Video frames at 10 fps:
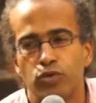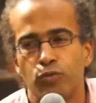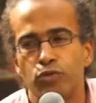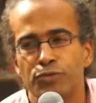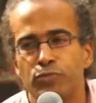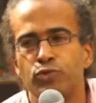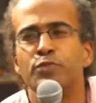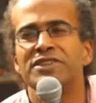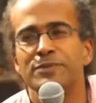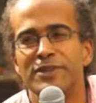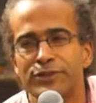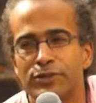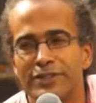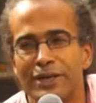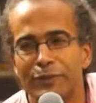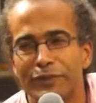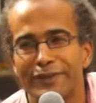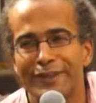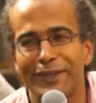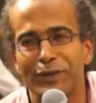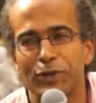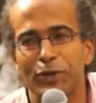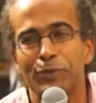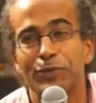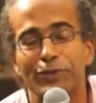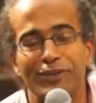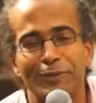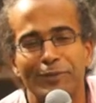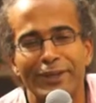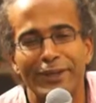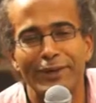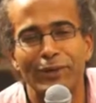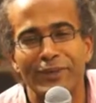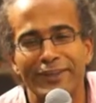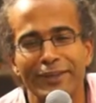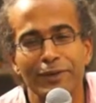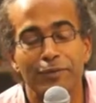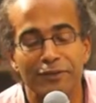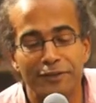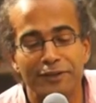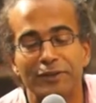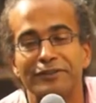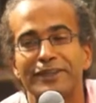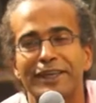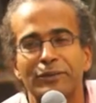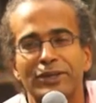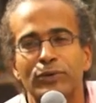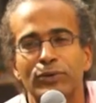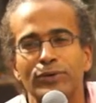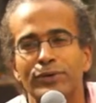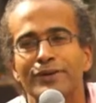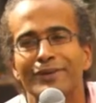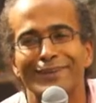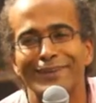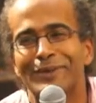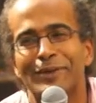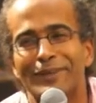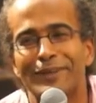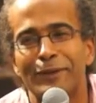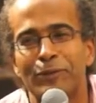suis plus, plus pessimiste que ça. C'est-à-dire que comme euh, j'aime bien causer, pas forcément avec un micro, euh, causer tout